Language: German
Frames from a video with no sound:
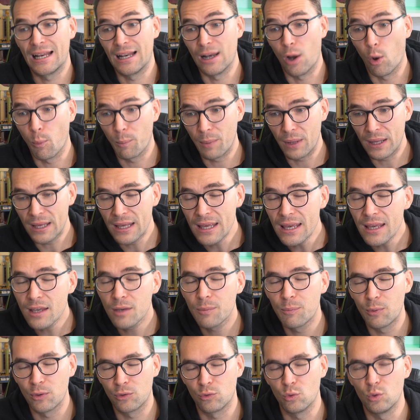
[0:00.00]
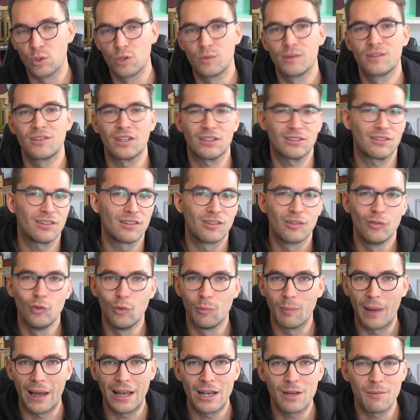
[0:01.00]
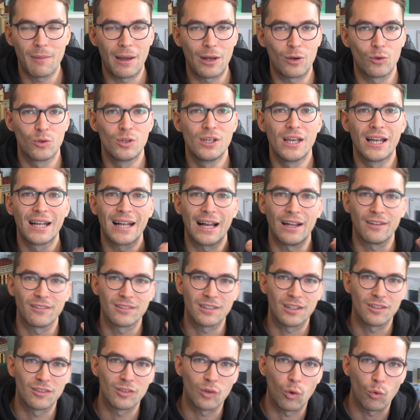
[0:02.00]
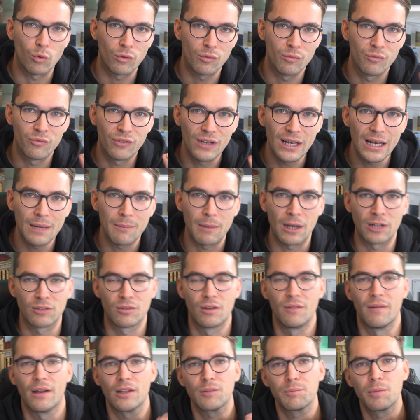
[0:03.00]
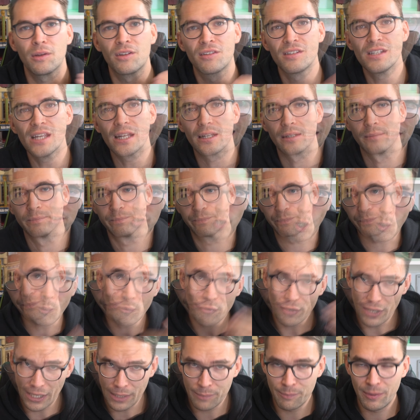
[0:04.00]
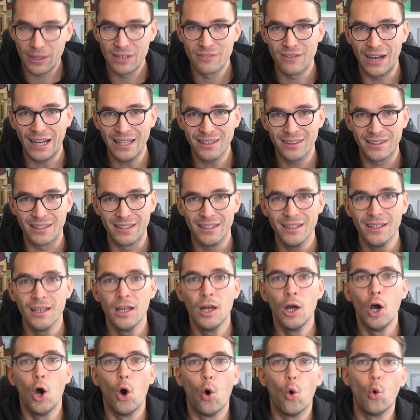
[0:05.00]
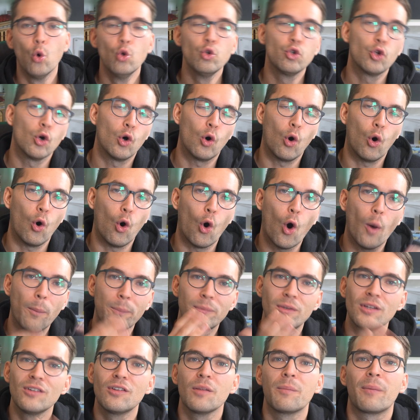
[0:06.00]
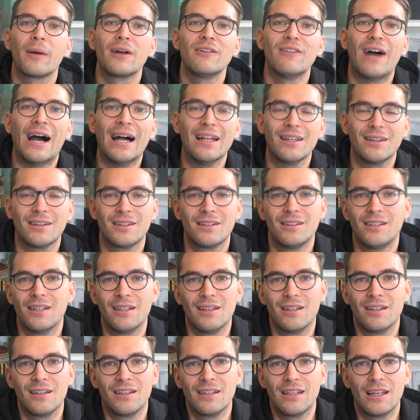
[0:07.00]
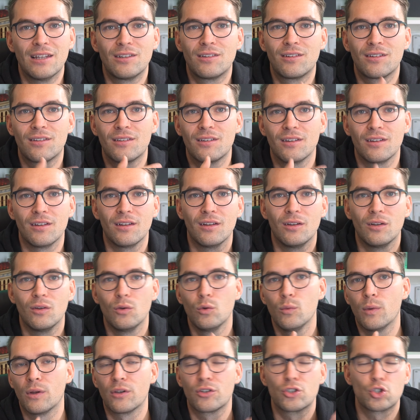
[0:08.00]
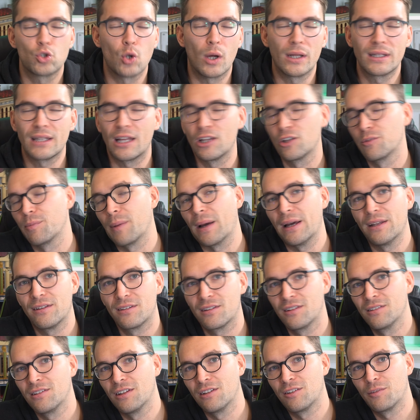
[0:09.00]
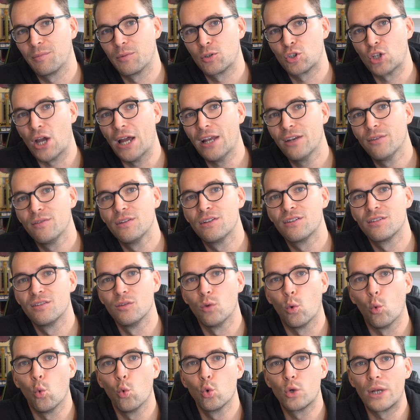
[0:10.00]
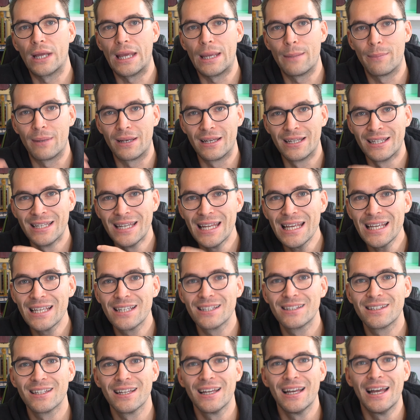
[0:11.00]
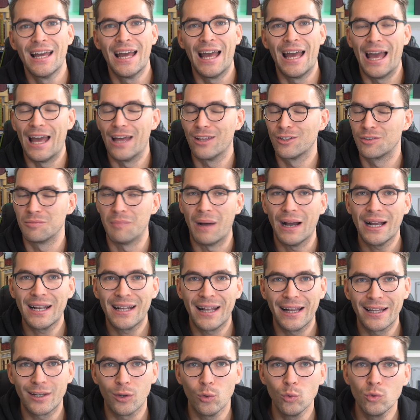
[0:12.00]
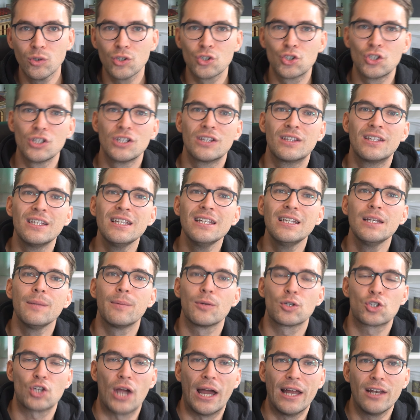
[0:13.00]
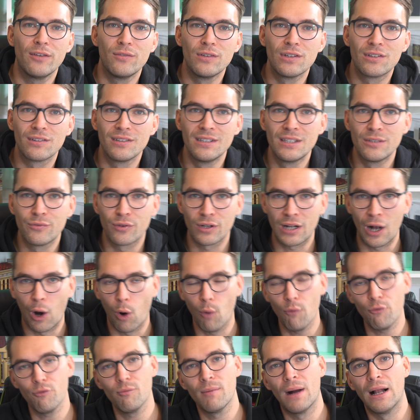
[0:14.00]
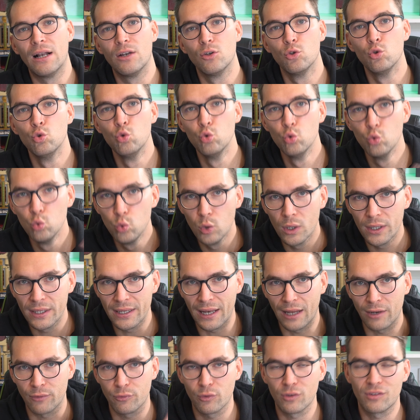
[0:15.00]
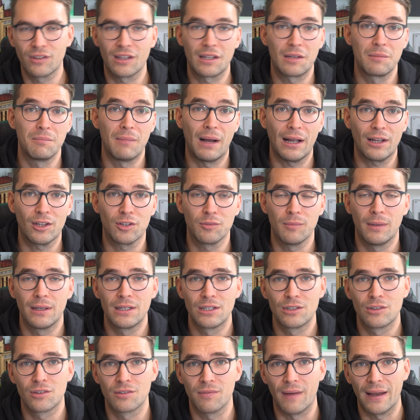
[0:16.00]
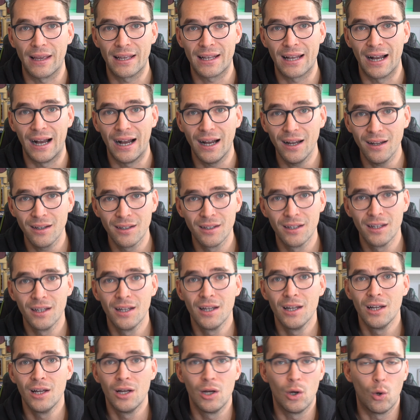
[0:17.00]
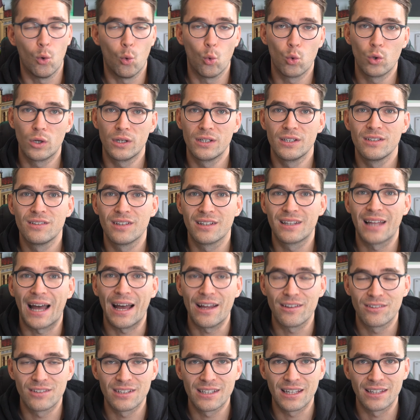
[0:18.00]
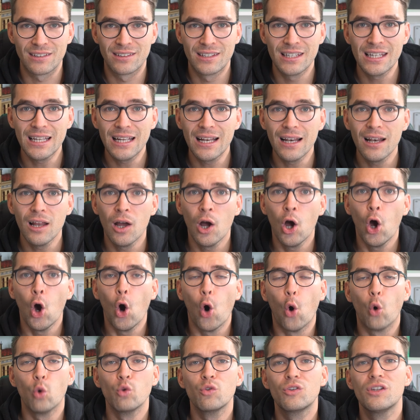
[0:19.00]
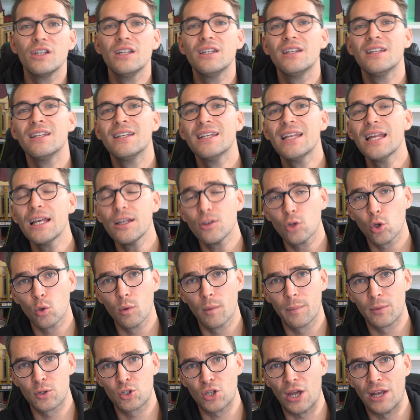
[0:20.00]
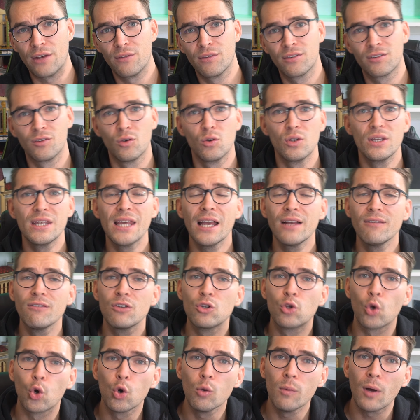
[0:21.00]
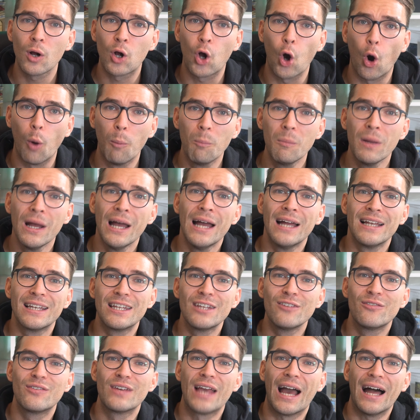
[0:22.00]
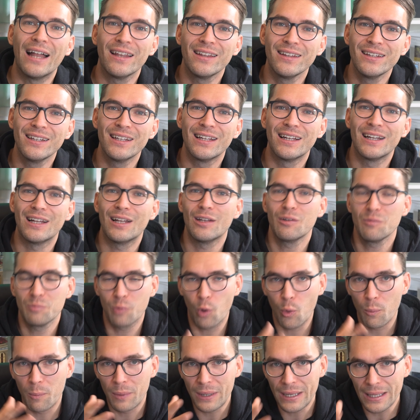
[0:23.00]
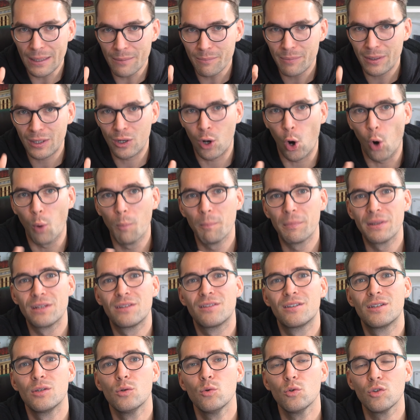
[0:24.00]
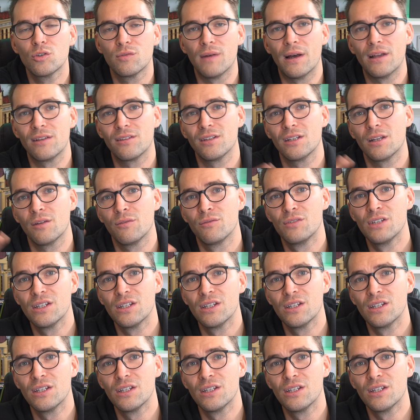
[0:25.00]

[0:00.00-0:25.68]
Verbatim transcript: glaube ich persönlich, wie gesagt, das ist nur meine Meinung, hier einen ganz, ganz großen Fehler macht. Weil was passiert? Es Kommen vielleicht Private und ob diese Private jetzt über das Steuertransparenzgesetz Bescheid wissen oder eben nicht, es macht keinen Unterschied. Die, die Bescheid wissen, die verkaufen halt nur in Anführungszeichen maximal die 2K oder diese 30 Artikel und die, die nicht drüber Bescheid wissen und irgendwie drüber kommen, die werden ein Problem bekommen, beziehungsweise da